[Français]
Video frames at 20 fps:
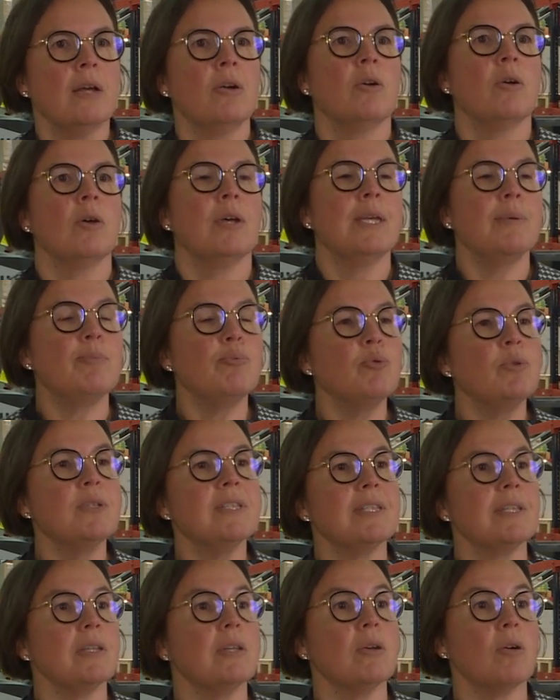Euh, et puis
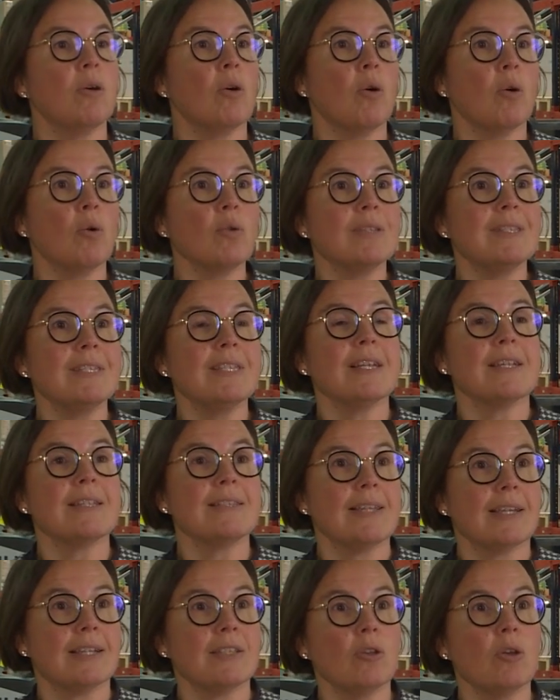c'est euh, aussi un
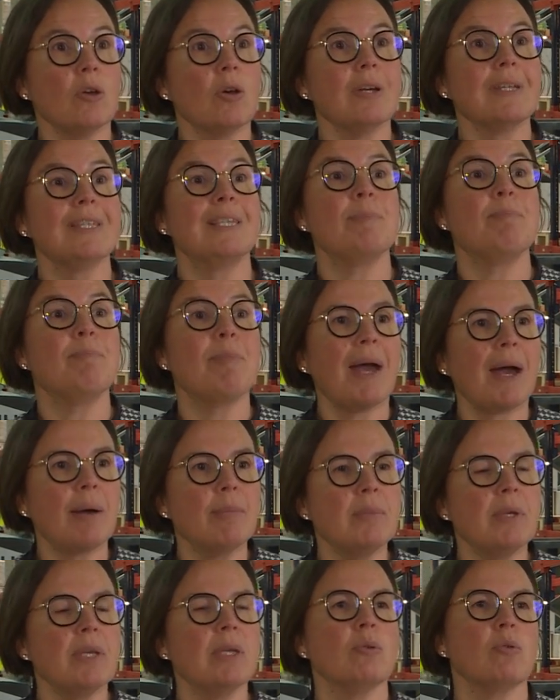secteur qui
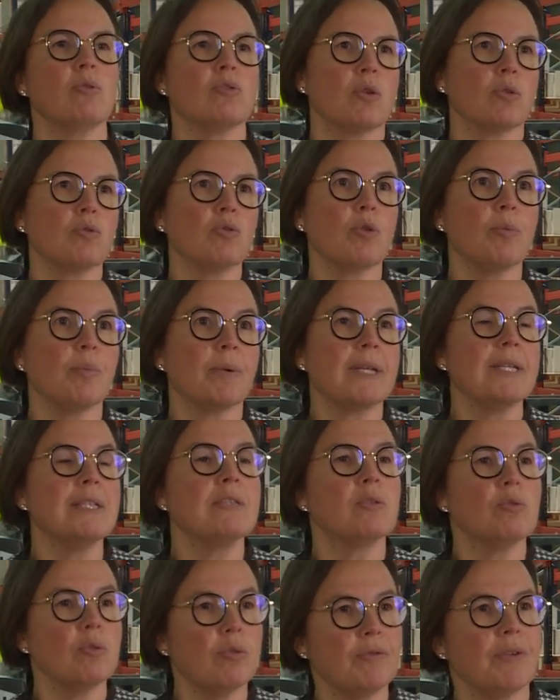permet aux
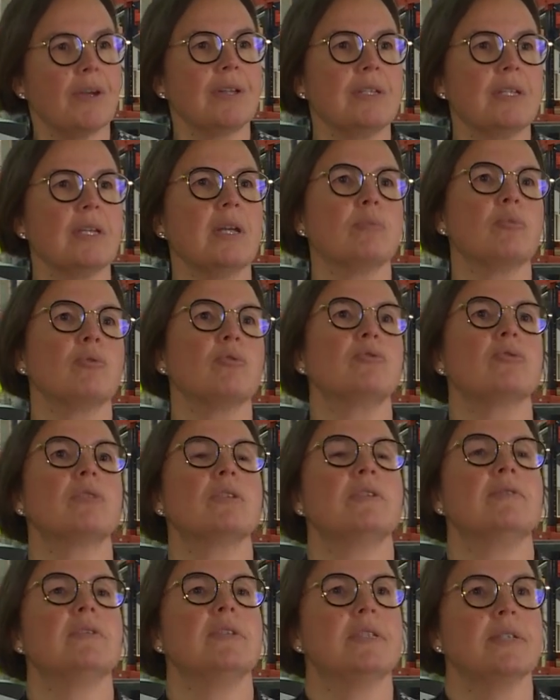entreprises de faire des gains de
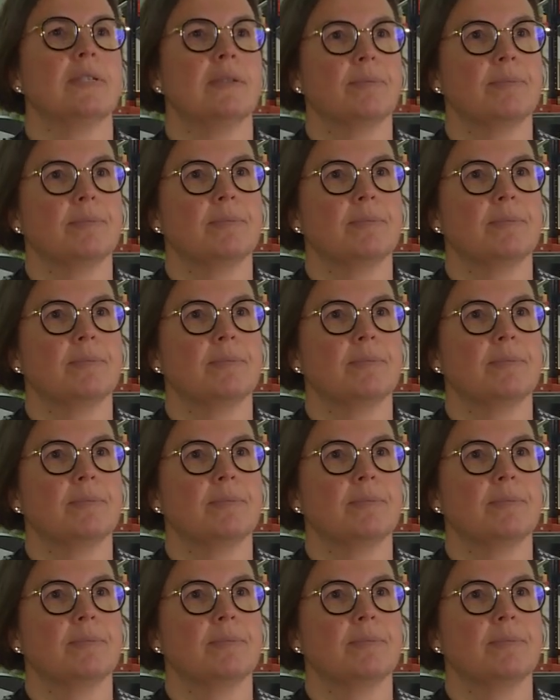productivité.